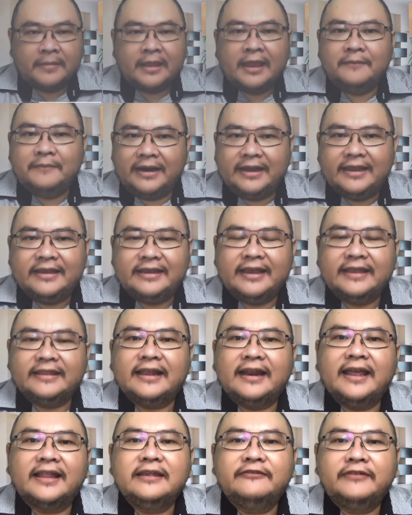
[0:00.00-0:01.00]
Mari kita
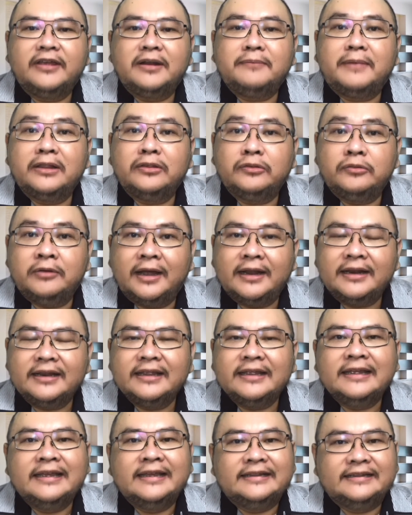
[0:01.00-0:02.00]
lihat firman Tuhan
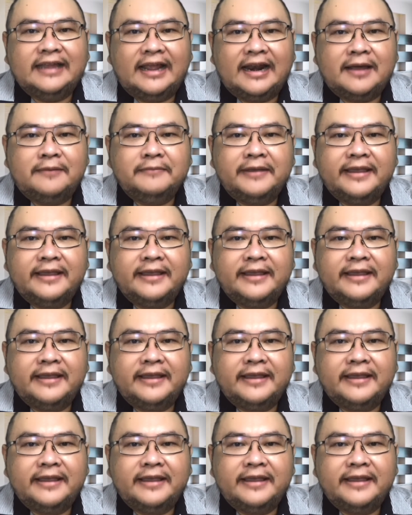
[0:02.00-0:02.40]
dalam